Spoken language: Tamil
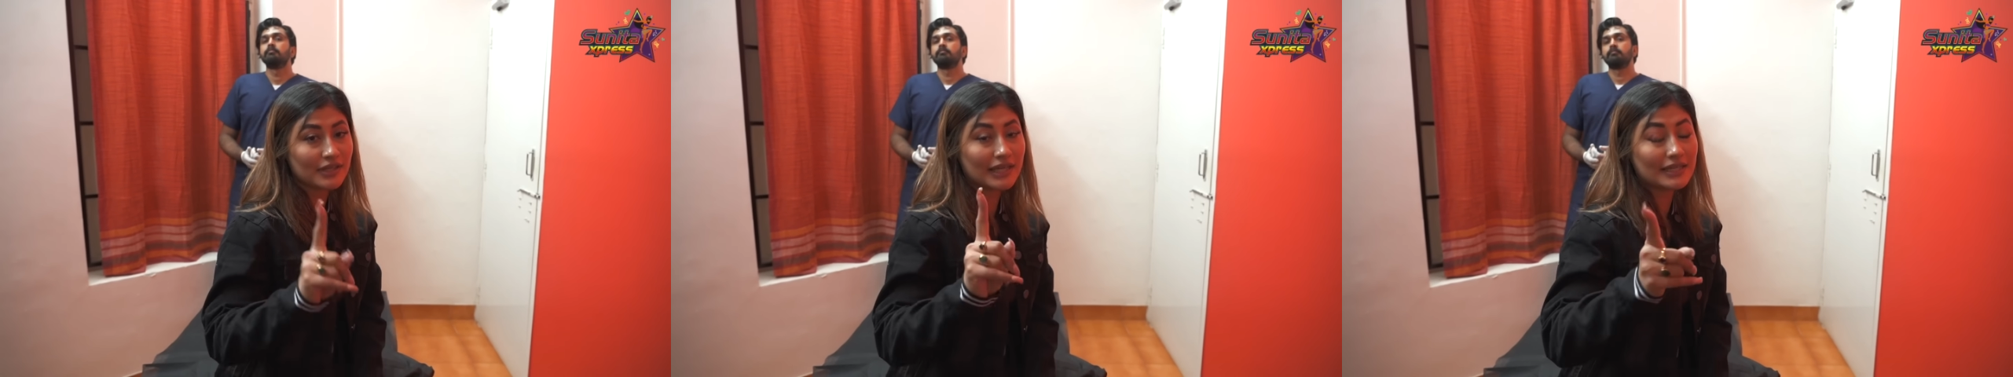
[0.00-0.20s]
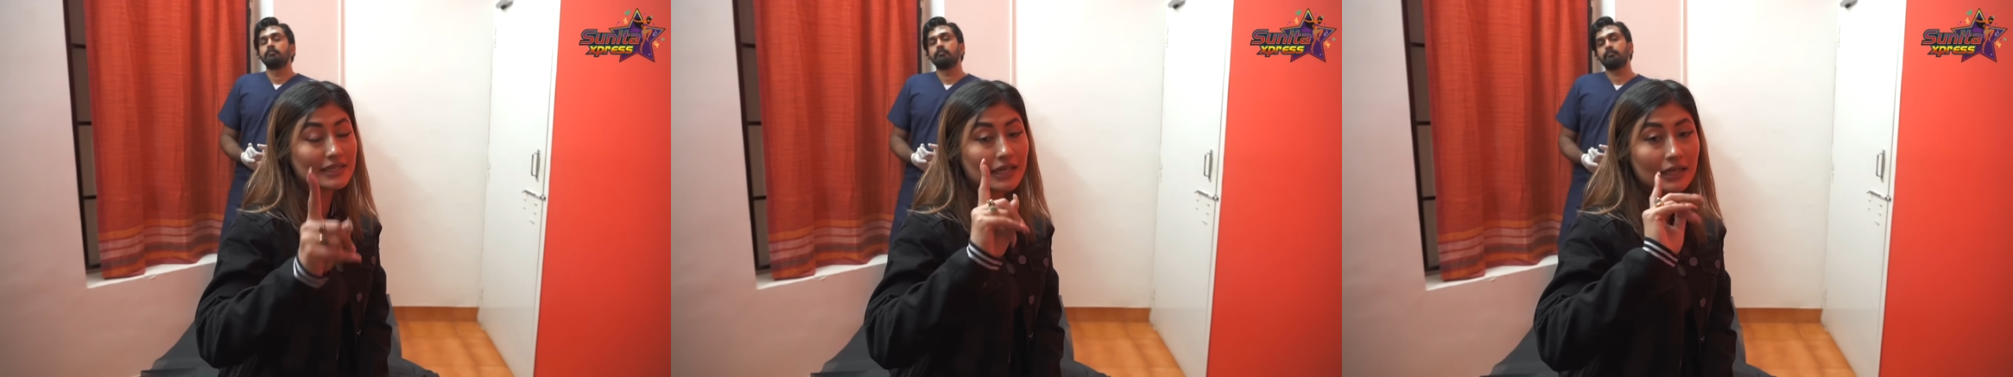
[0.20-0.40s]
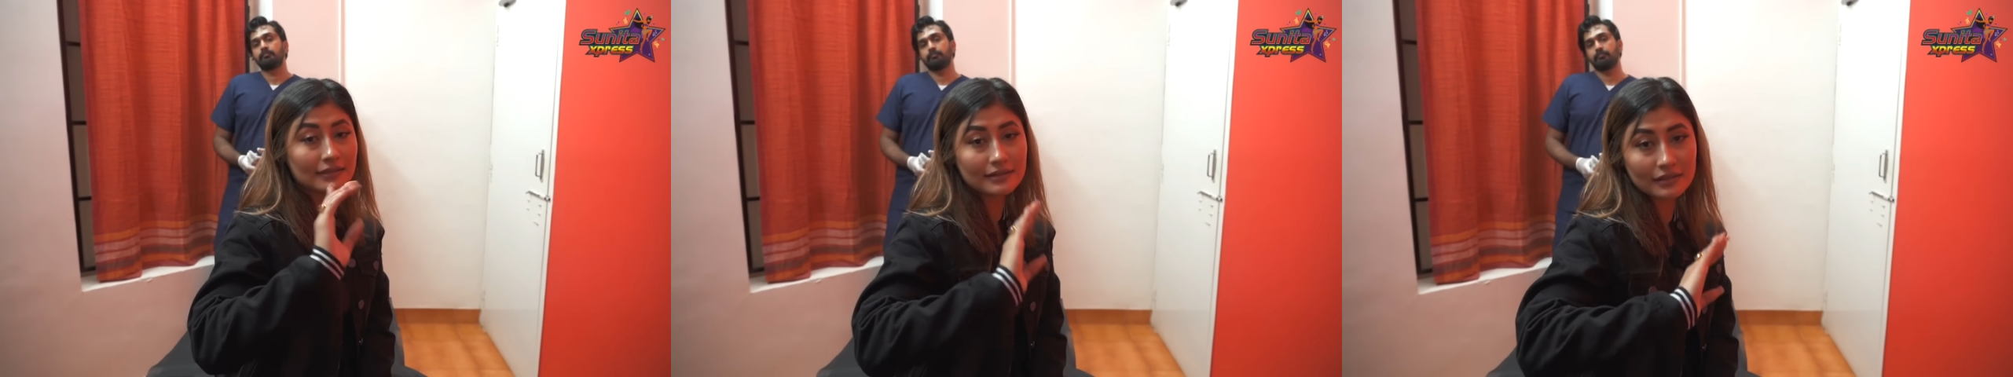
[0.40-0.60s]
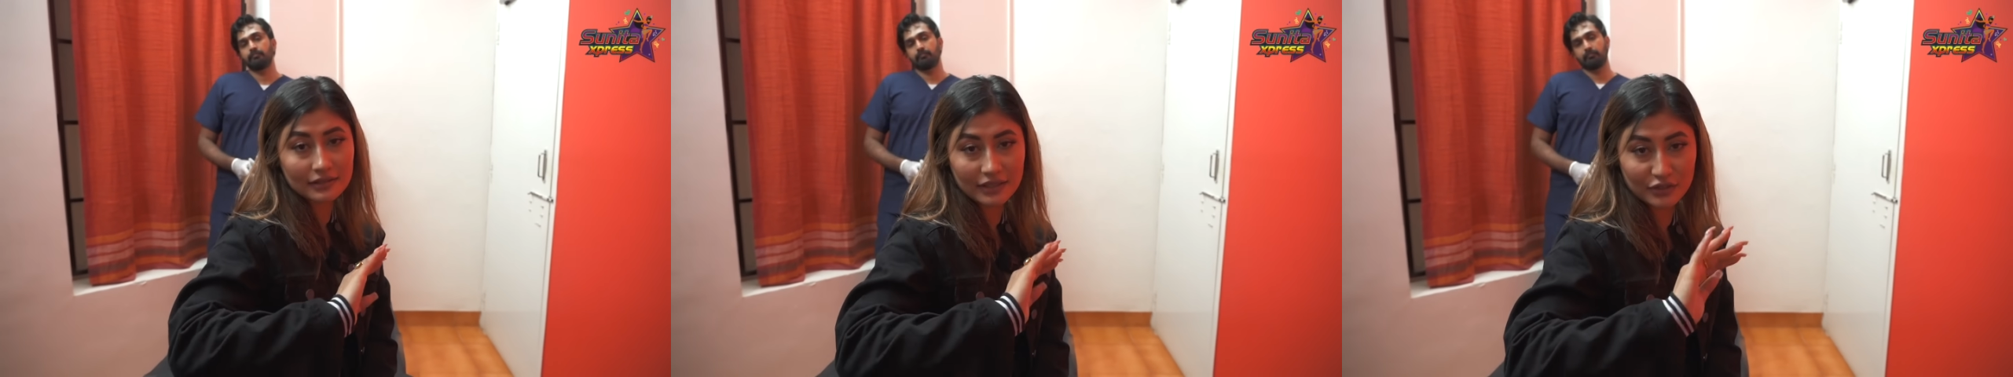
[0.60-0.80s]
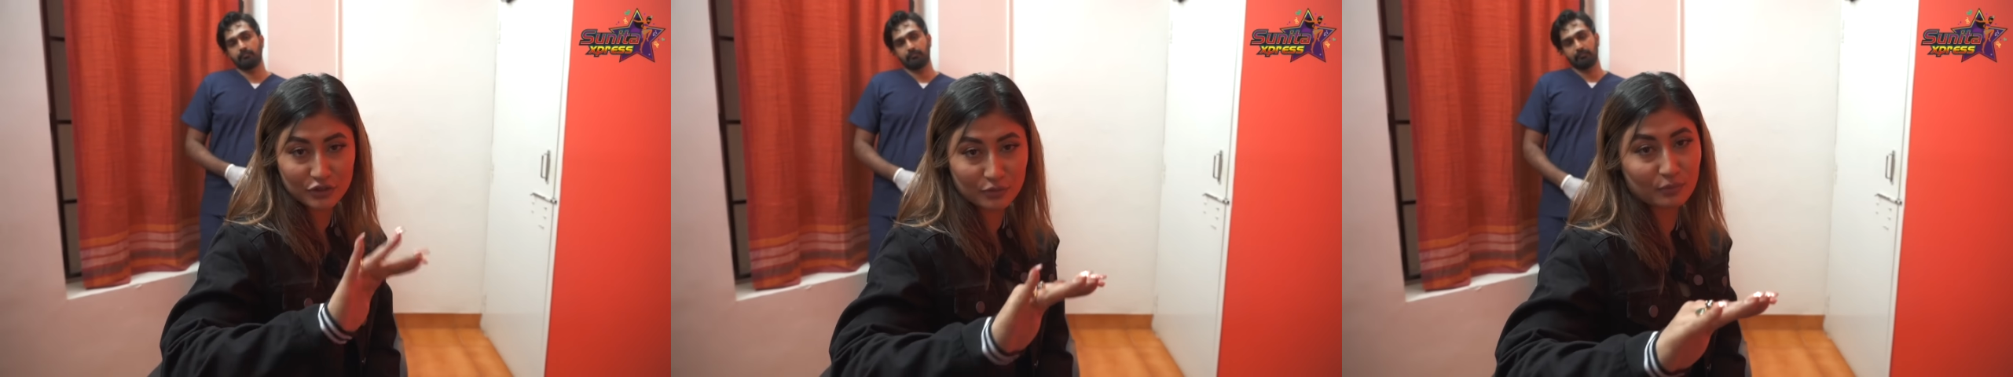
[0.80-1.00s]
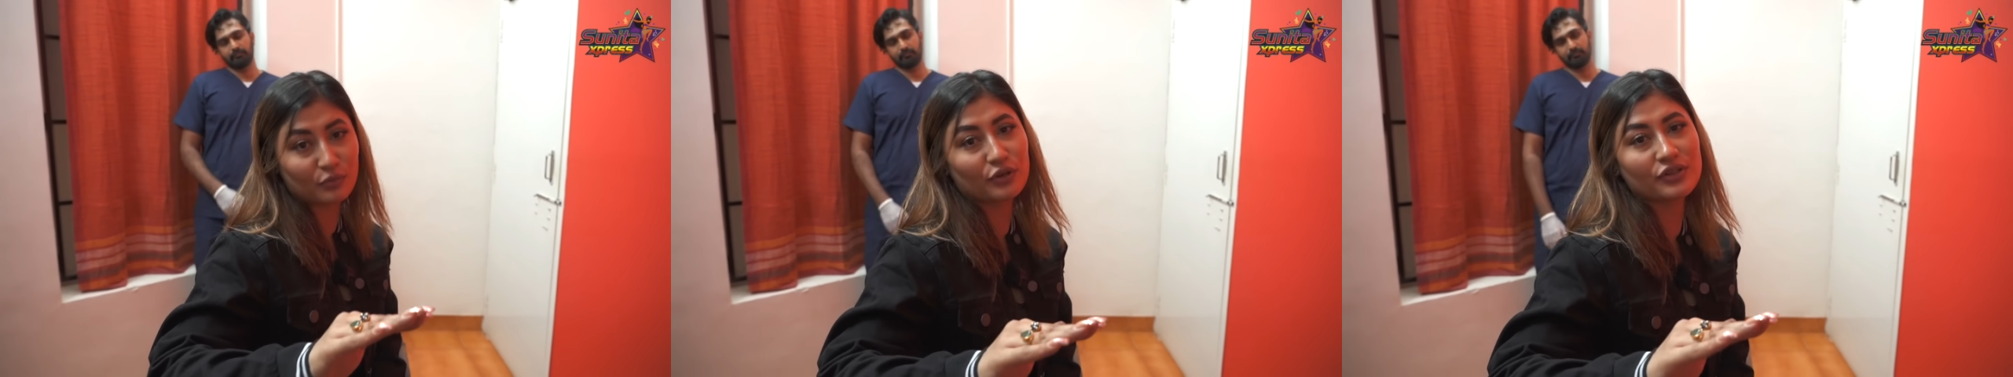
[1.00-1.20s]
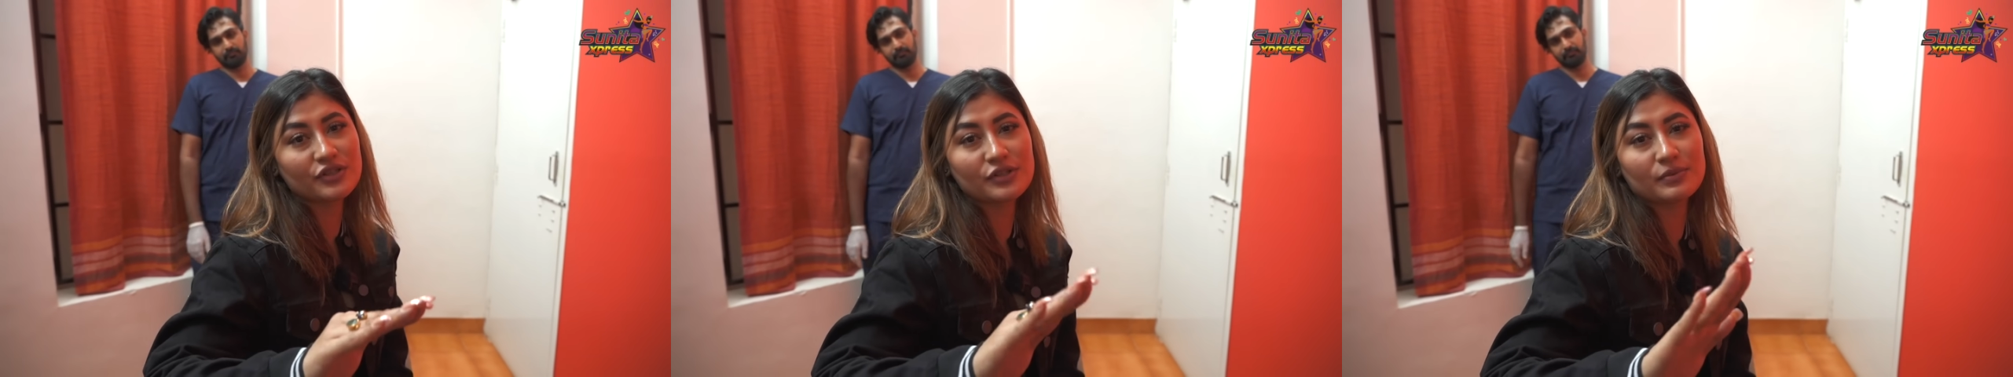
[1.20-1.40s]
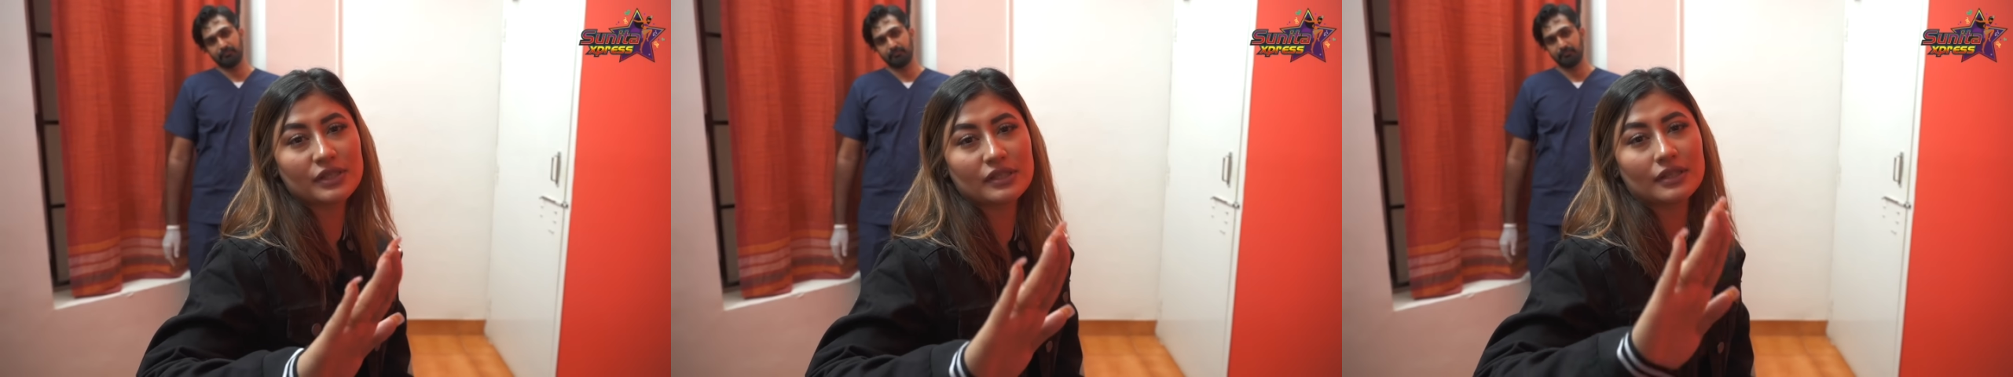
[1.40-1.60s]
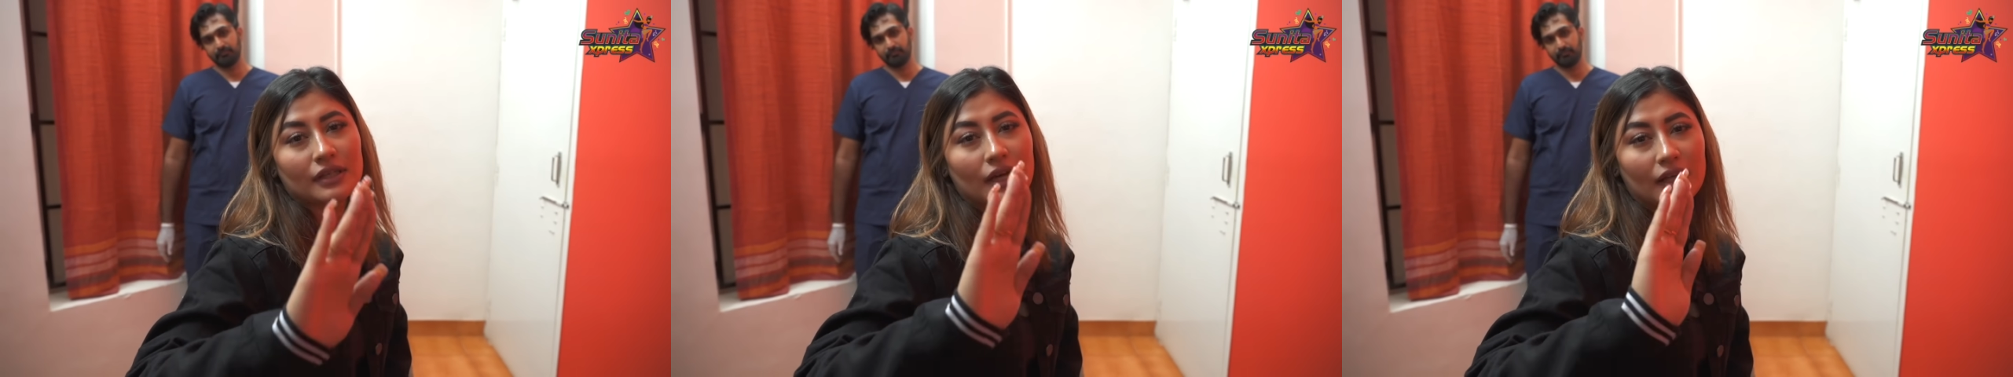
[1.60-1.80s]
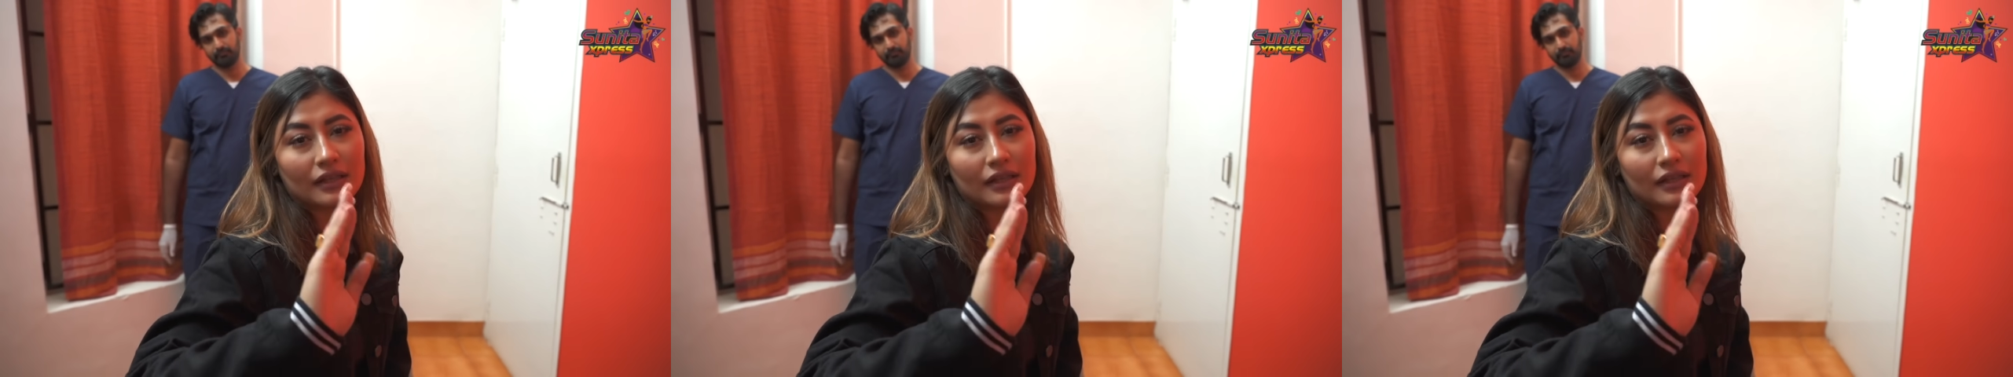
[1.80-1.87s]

எஸ் கன்சல்டேஷன் முடிஞ்சிச்சு